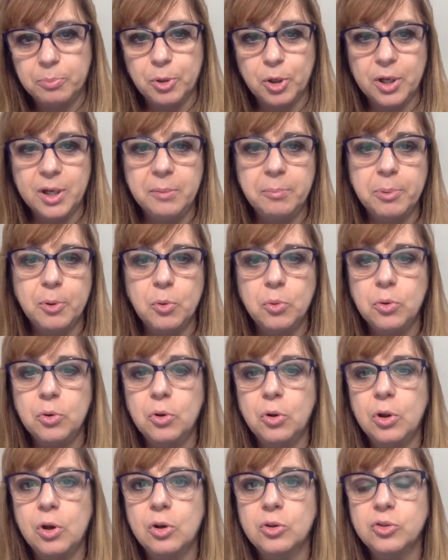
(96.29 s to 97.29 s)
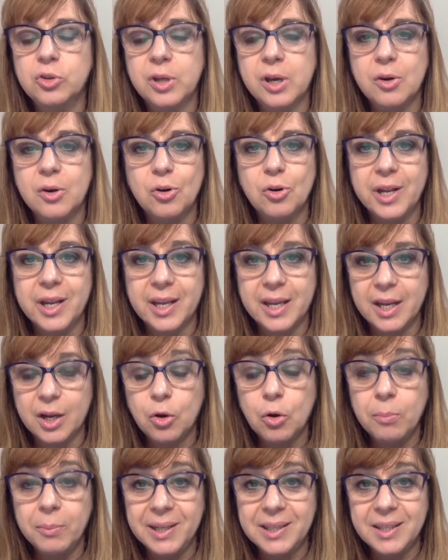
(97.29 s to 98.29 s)
Por ejemplo, uno de los errores que
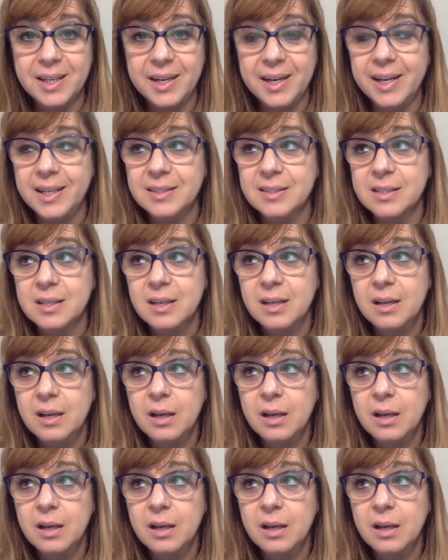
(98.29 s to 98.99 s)
cometen es